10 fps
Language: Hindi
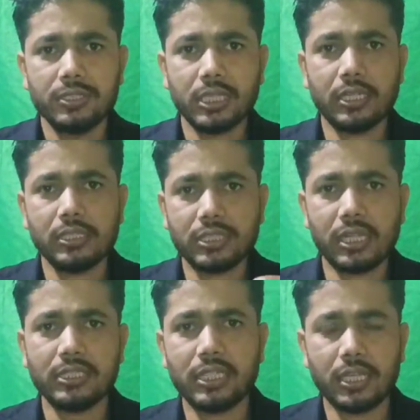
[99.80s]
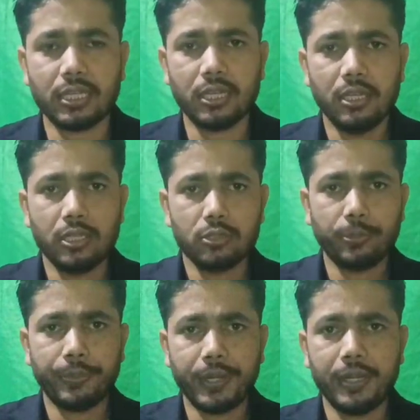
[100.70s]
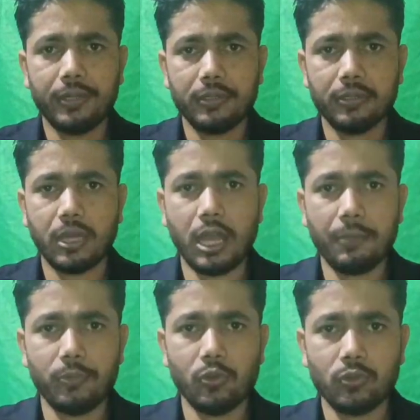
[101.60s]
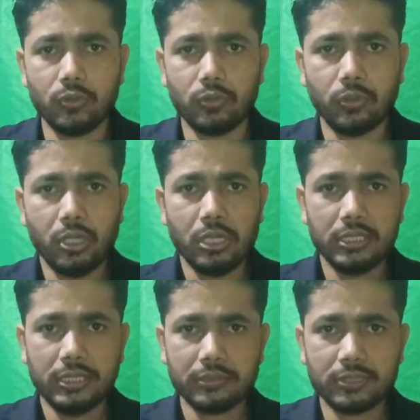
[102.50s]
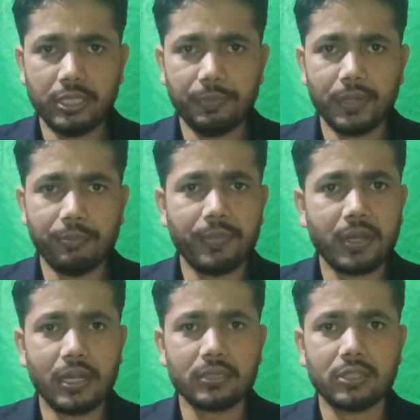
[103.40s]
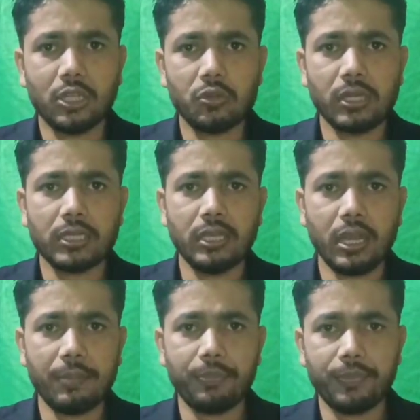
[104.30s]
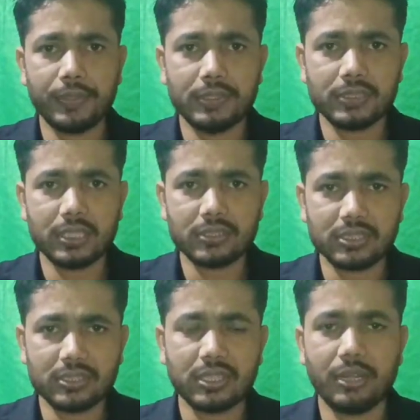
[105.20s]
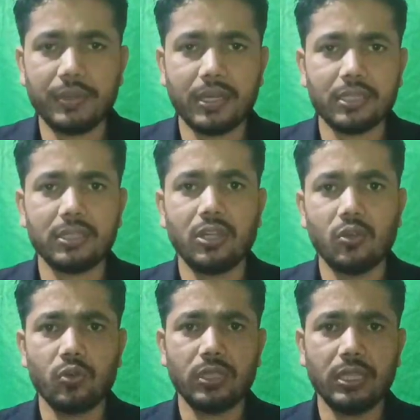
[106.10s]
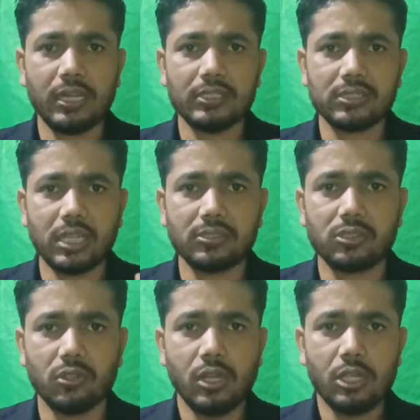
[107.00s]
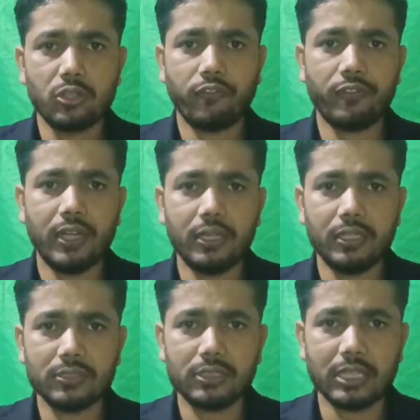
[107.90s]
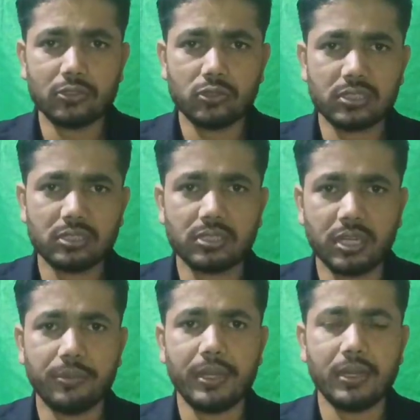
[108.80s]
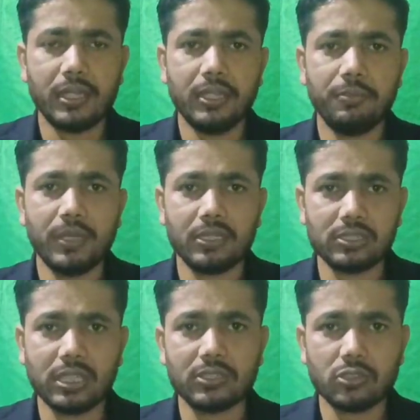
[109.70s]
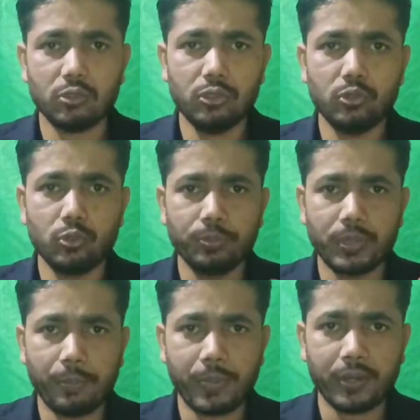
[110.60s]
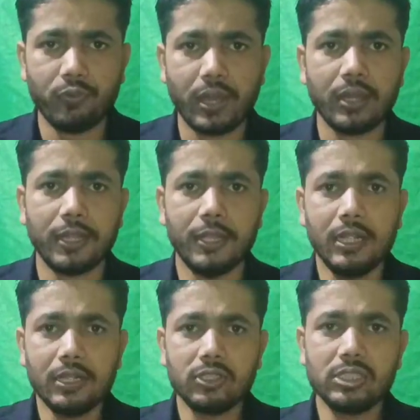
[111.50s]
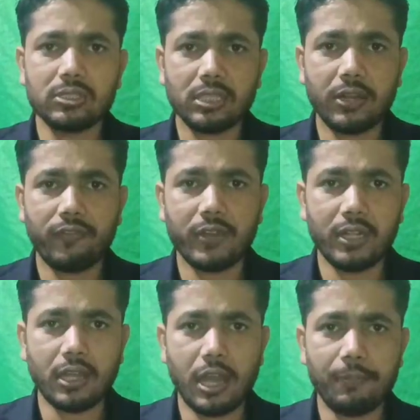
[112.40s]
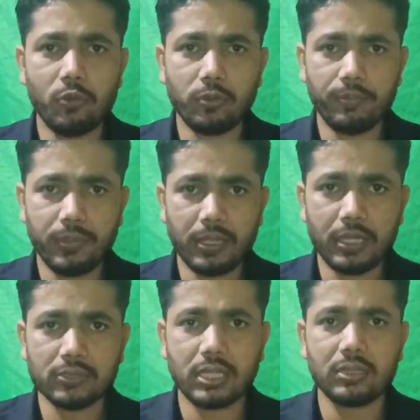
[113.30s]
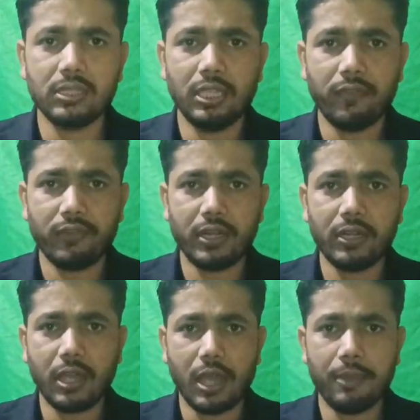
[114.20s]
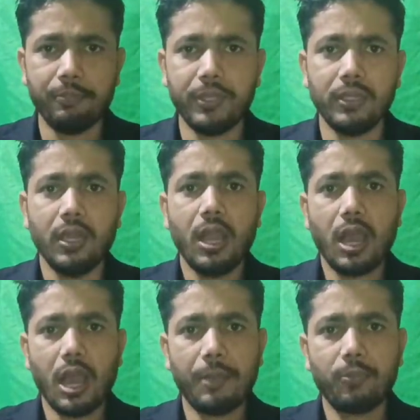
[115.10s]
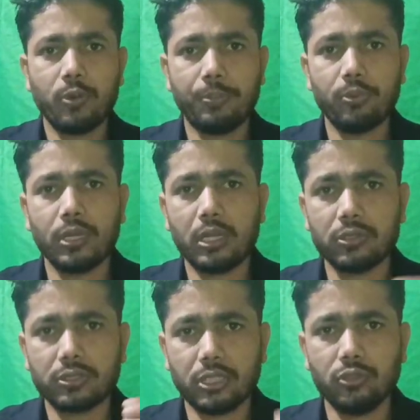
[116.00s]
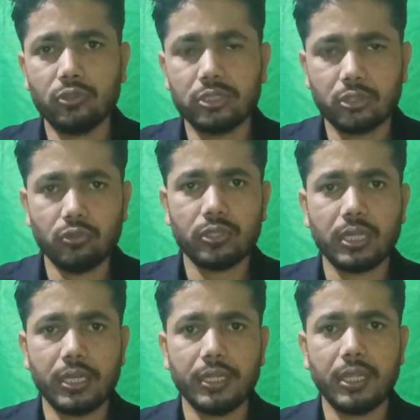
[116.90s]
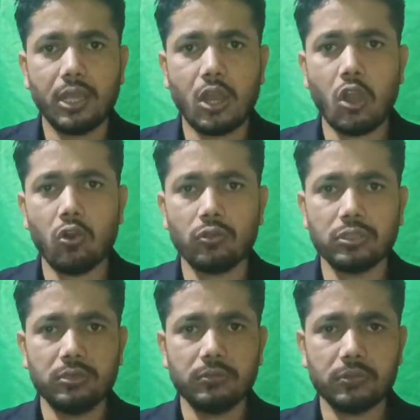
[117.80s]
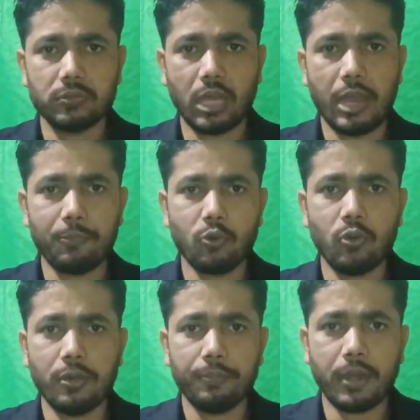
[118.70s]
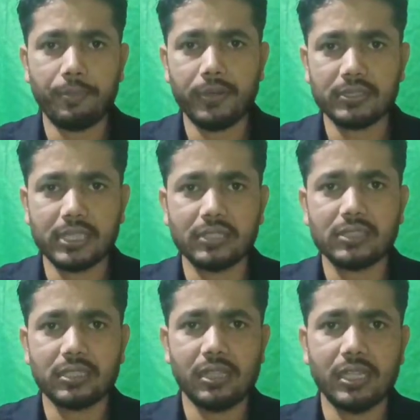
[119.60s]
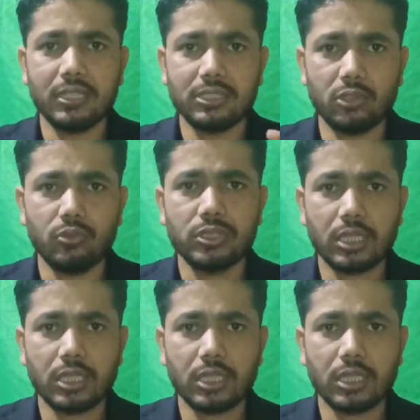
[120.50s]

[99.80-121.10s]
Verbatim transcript: चैनल चला जाएगा तो फ्रेंड आप लोग को ये सिर्फ नंबर लगता होगा कि आप इसका सब्सक्राइबर इतना हो गया है 700 तो फ्रेंड ये 700 सब्सक्राइबर नहीं मेरा 700 यूट्यूब का परिवार है जिस तरह फ्रेंड आप लोग मेरा साथ दिए फ्रेंड हम भी आपको पूरा सहयोग जरूर करेंगे और आपको हम अपने साथ साथ लेके जरूर